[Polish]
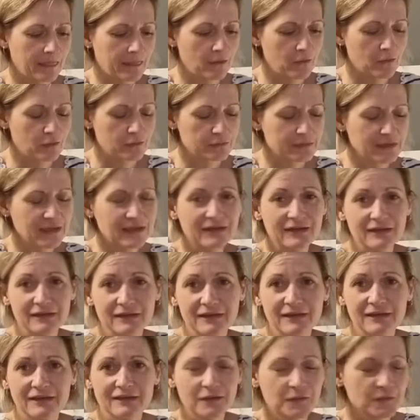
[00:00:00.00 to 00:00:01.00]
no, jak
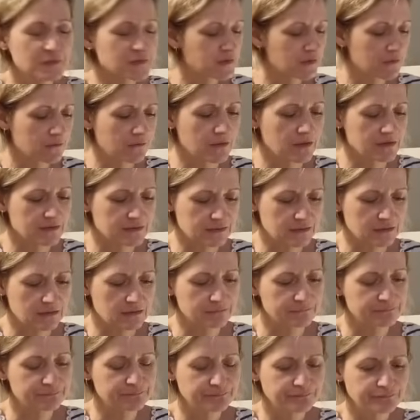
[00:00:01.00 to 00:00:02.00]
rakiety w
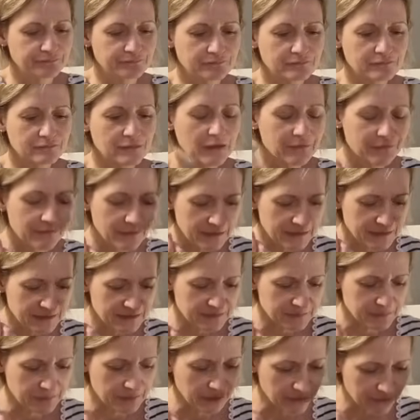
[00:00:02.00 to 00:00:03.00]
Sylwestra. Fajna